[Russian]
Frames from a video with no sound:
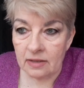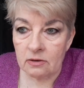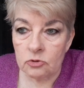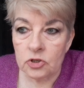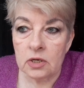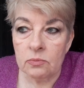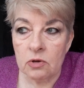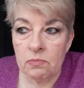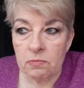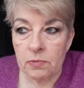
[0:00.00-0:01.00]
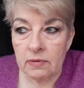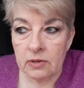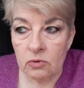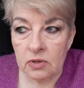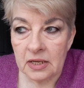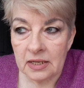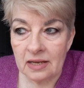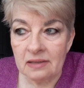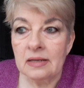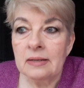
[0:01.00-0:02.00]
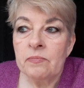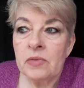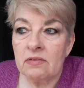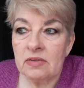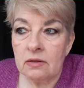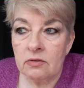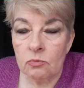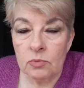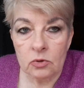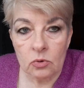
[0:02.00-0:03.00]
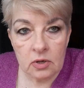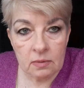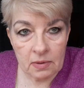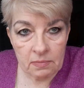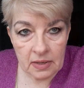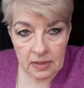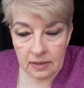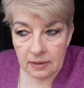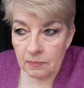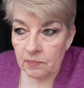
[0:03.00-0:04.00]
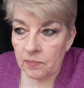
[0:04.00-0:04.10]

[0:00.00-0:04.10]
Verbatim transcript: Отключили мой беспроводной интернет, остался у меня только мобильный.